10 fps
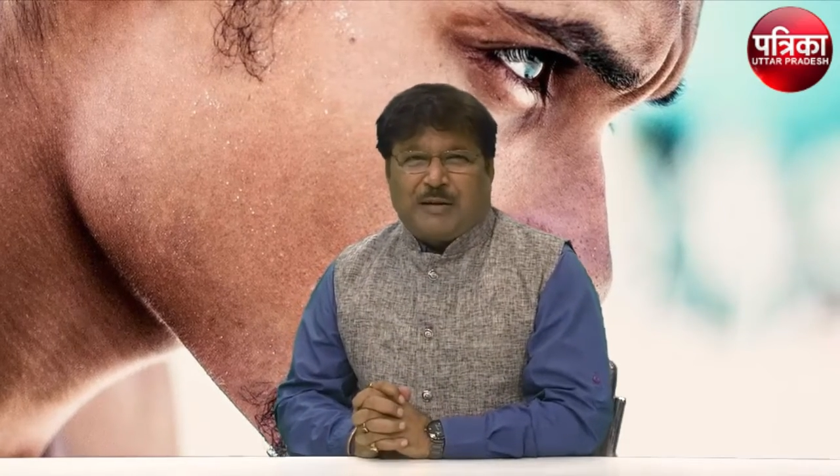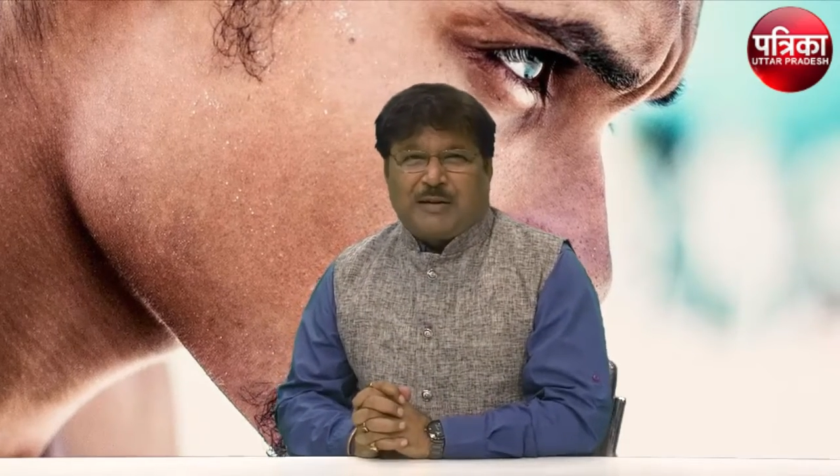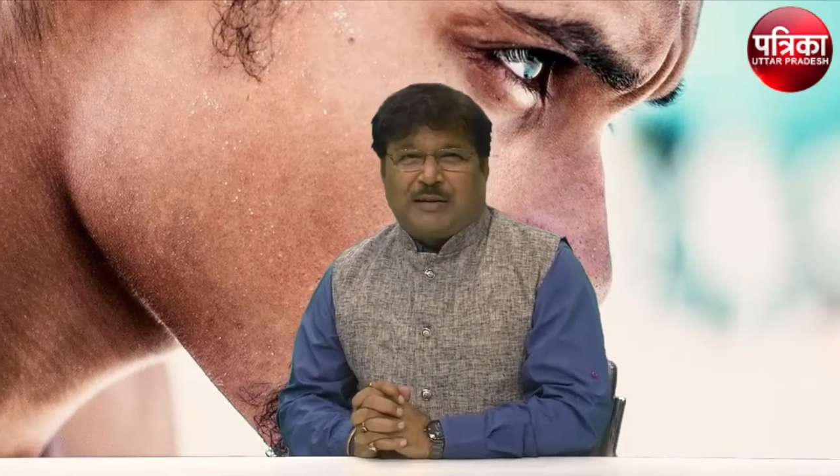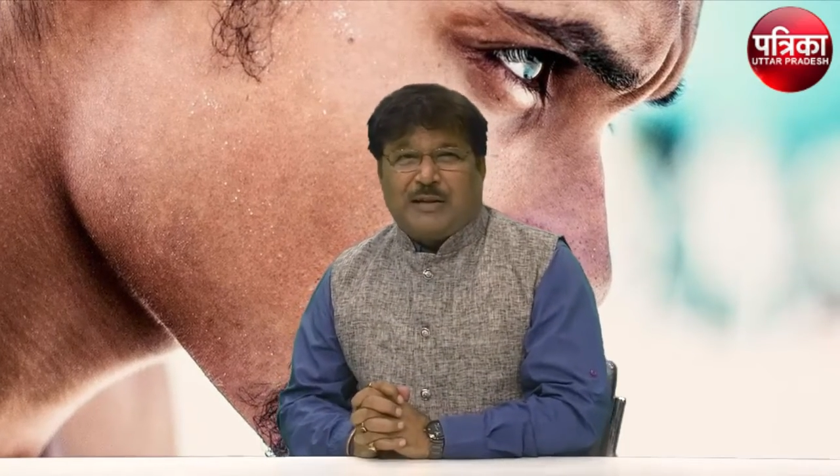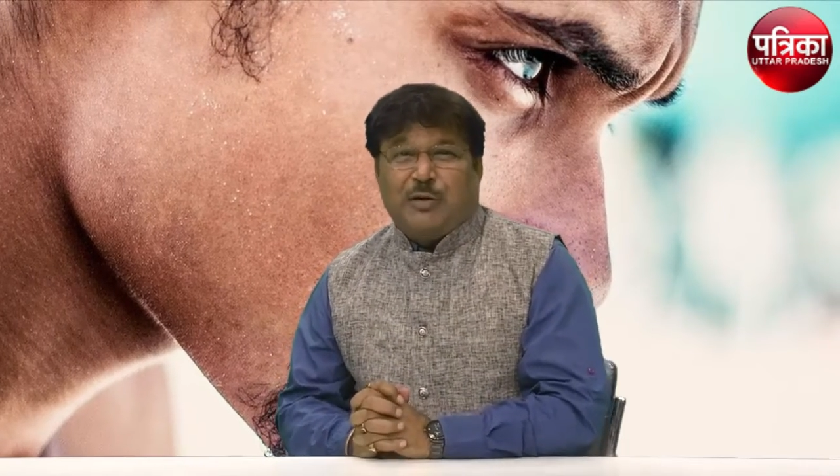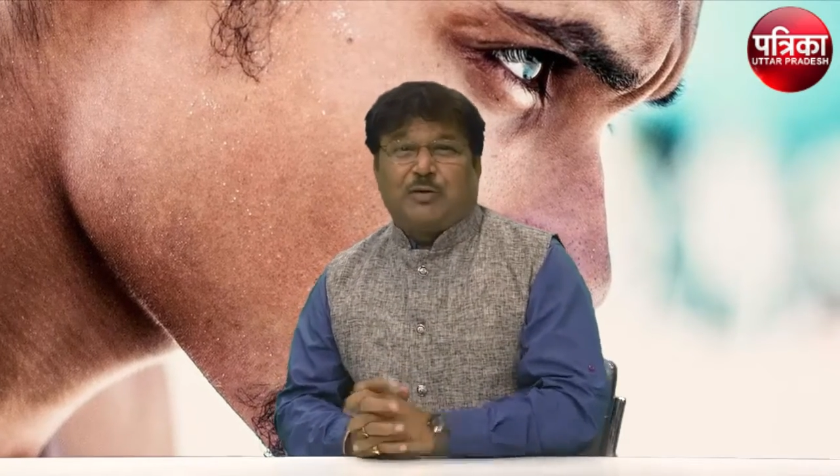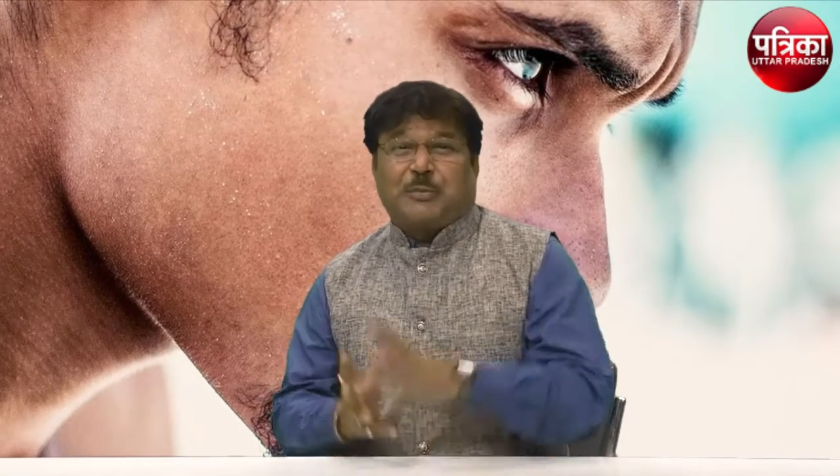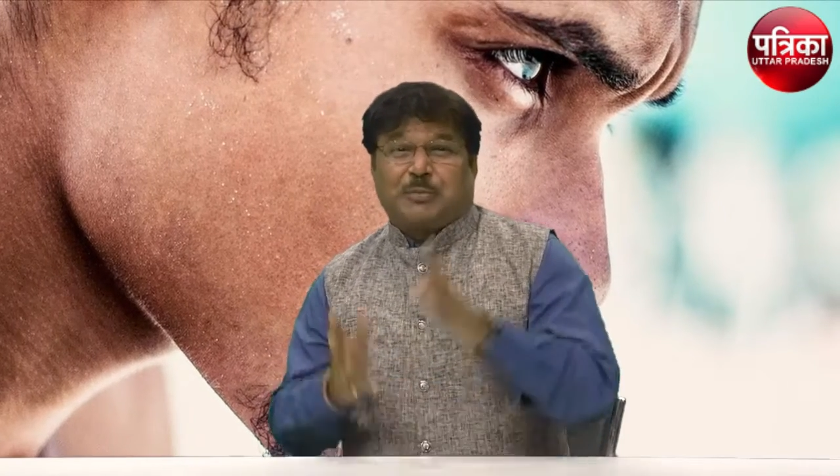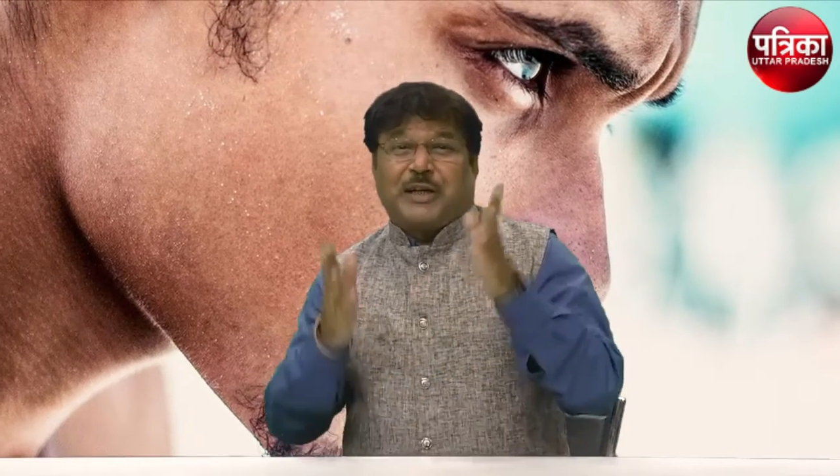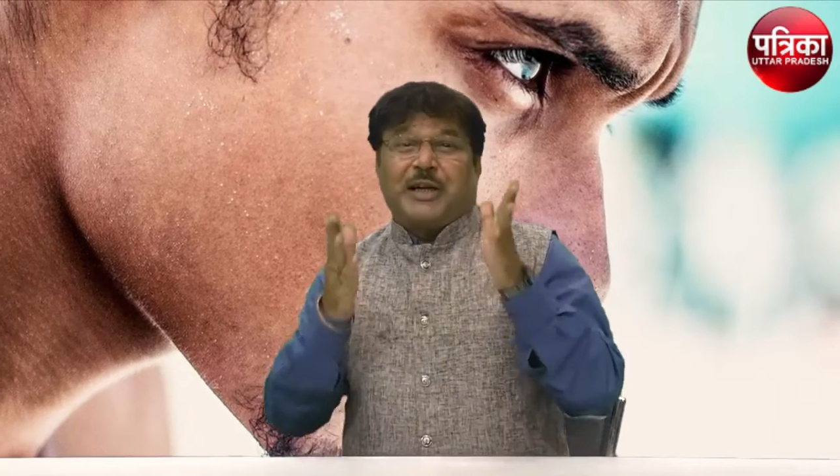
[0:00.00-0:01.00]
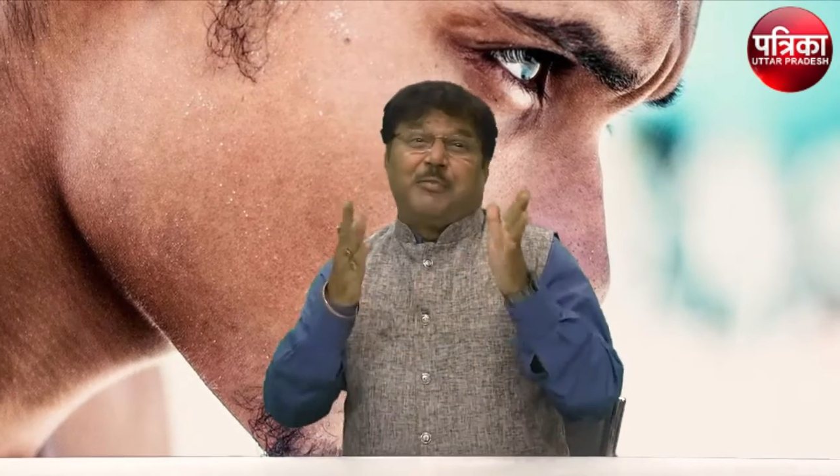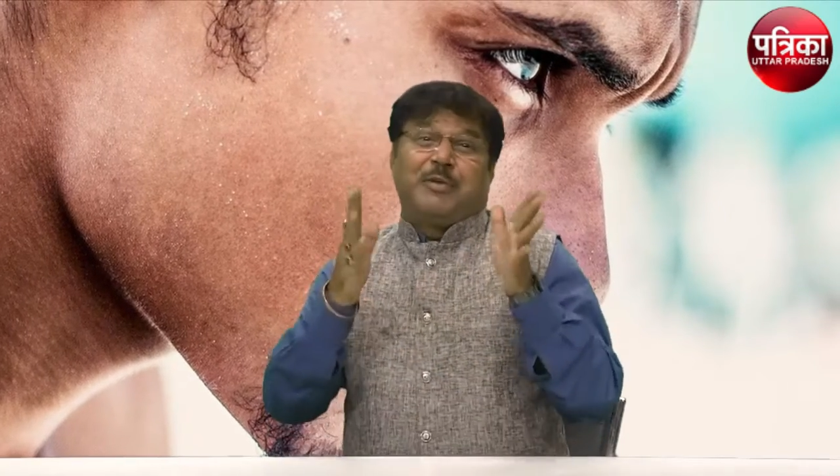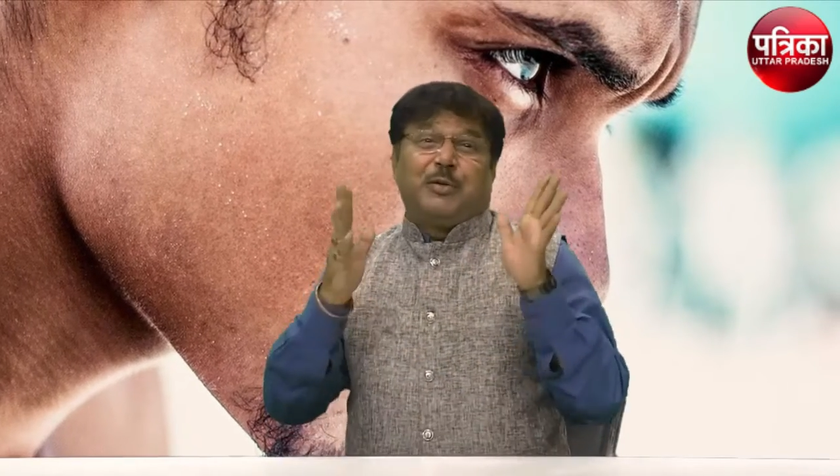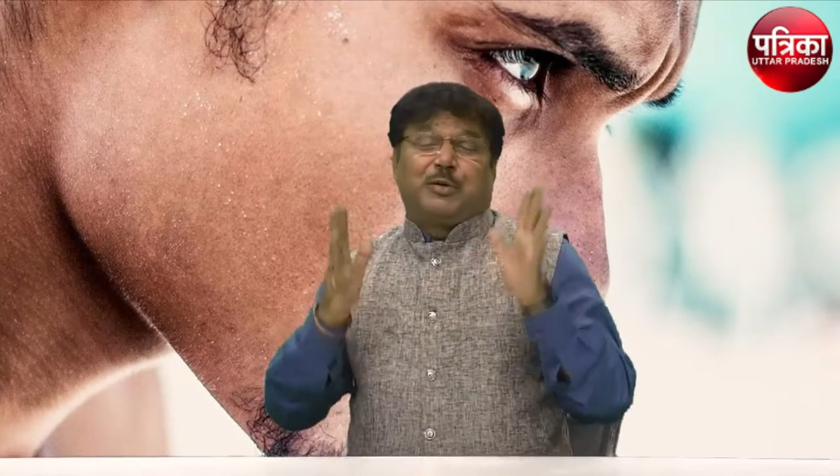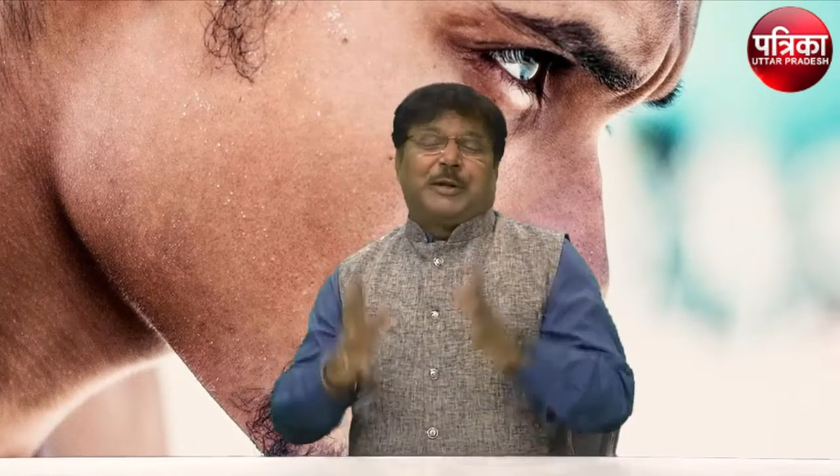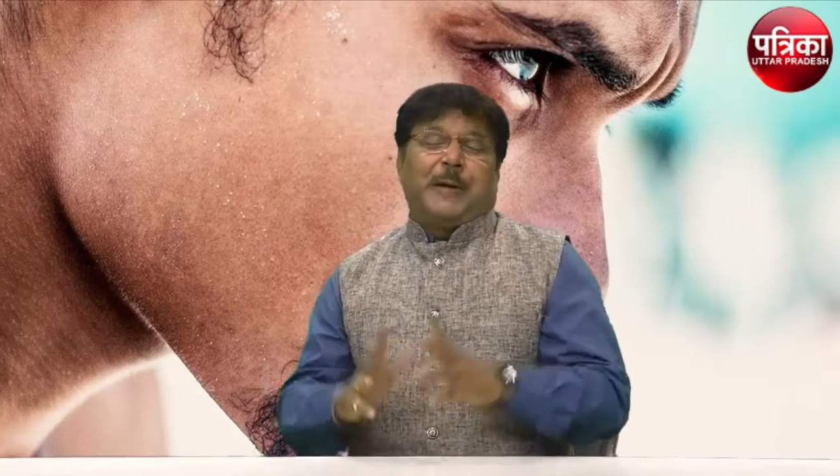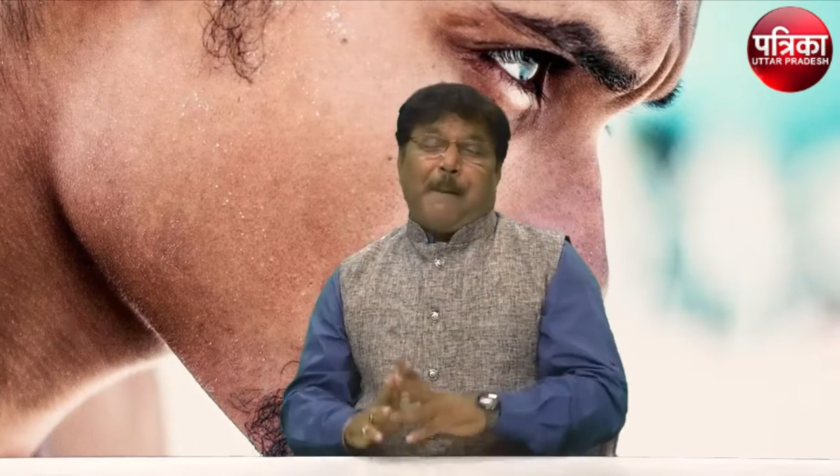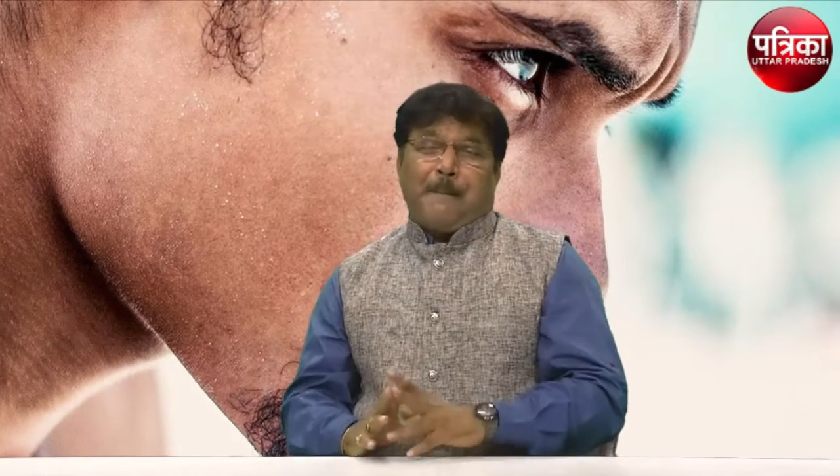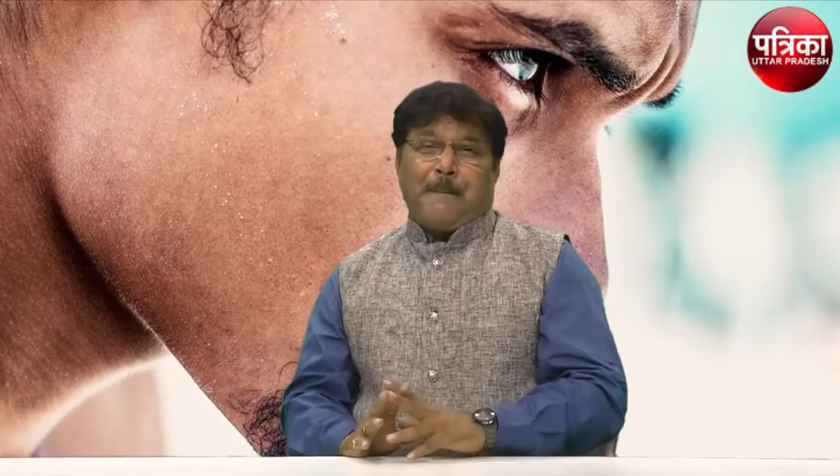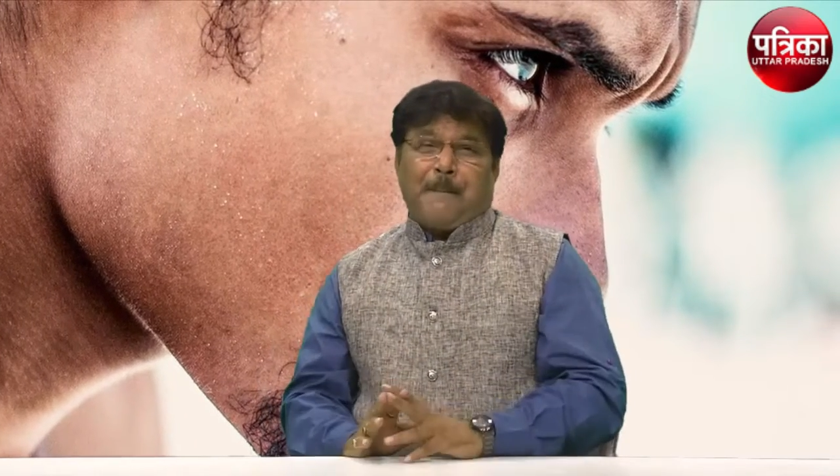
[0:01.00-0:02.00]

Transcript: पास ऐसी है जो सबसे कीमती होती है